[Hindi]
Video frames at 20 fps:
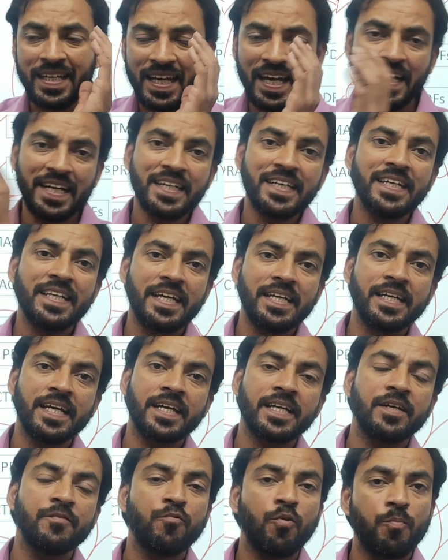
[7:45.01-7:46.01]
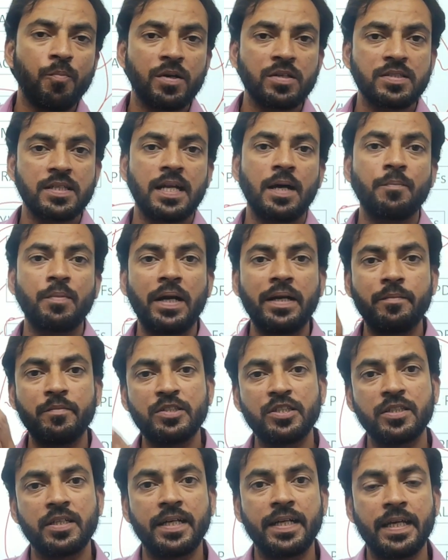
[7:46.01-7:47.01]
गारंटी नहीं है कि वो पर्सन आपका
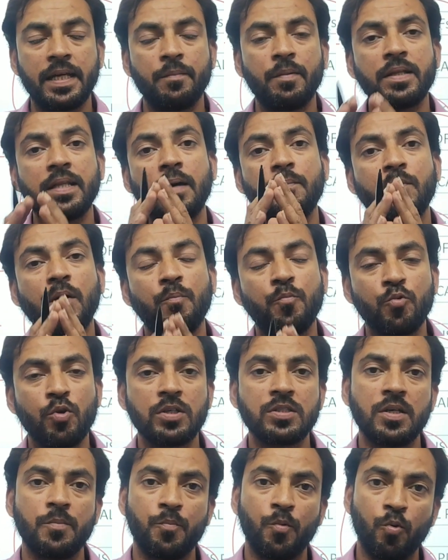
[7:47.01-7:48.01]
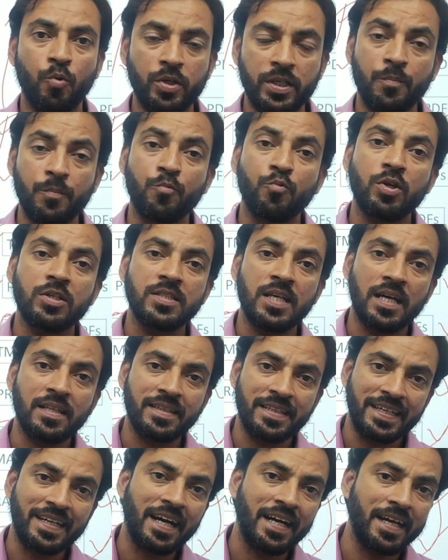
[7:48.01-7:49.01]
एडमिशन करने के बाद आपका पूरा सपोर्ट या पूरा
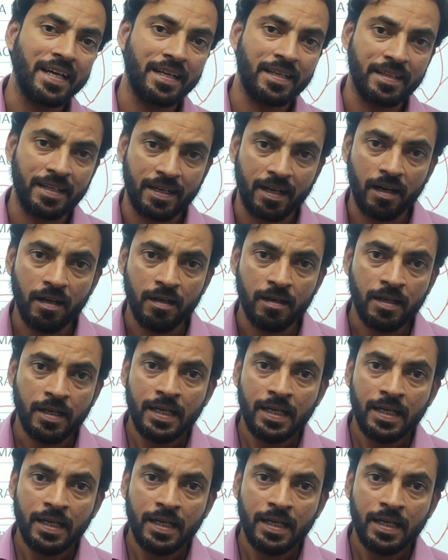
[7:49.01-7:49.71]
साथ देगा या नहीं देगा